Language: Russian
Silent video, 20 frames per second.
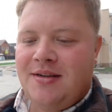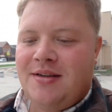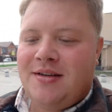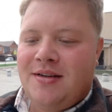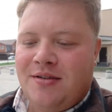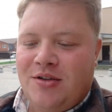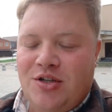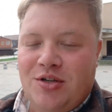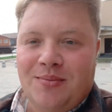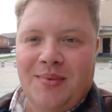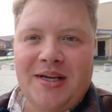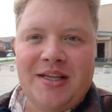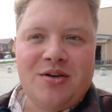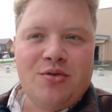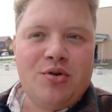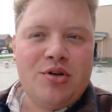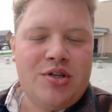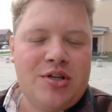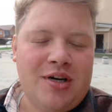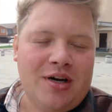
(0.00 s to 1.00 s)
Еще мать
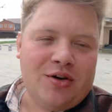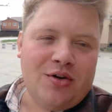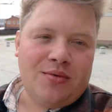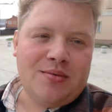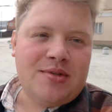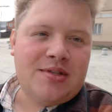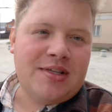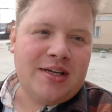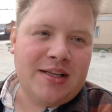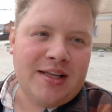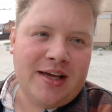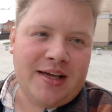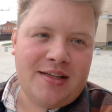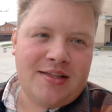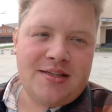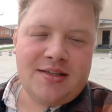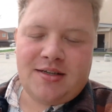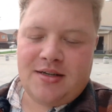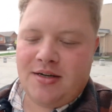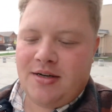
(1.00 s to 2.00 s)
хочет какой-нибудь
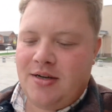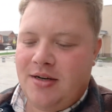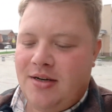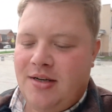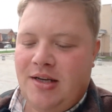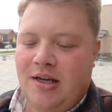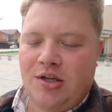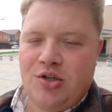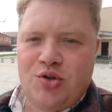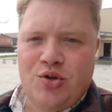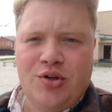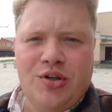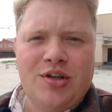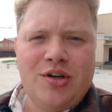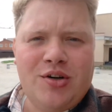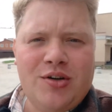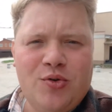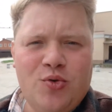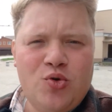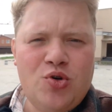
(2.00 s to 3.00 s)
салатик. Я еще не
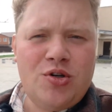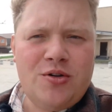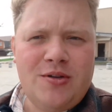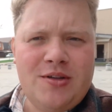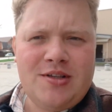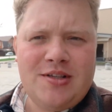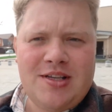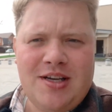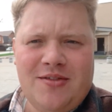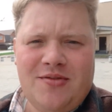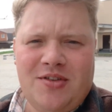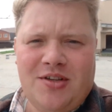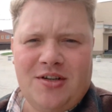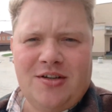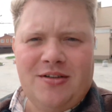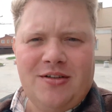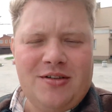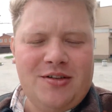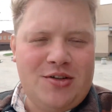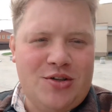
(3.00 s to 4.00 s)
кушал, не
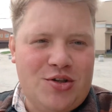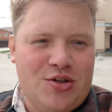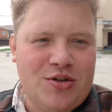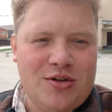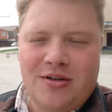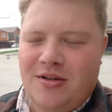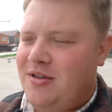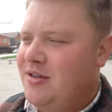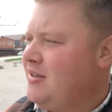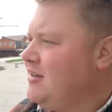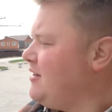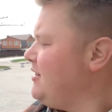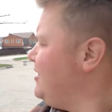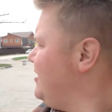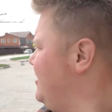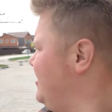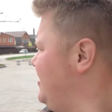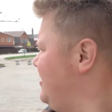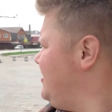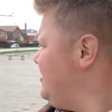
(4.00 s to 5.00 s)
завтракал, ничего.
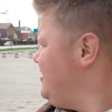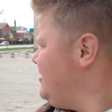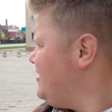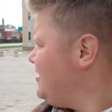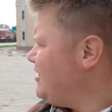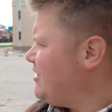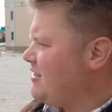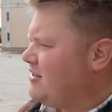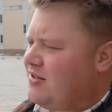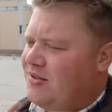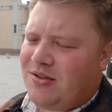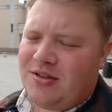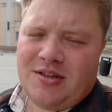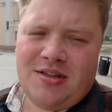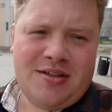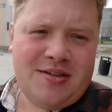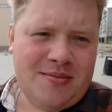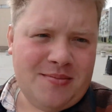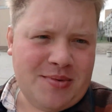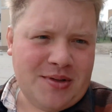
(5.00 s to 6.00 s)
Сейчас вот
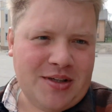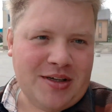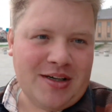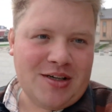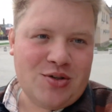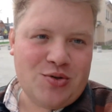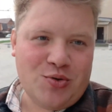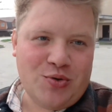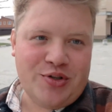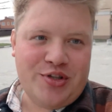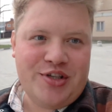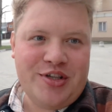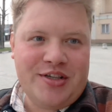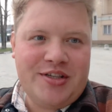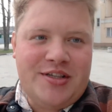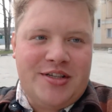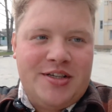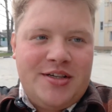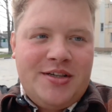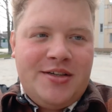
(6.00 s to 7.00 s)
подхожу к
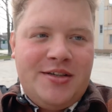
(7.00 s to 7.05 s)
Дикси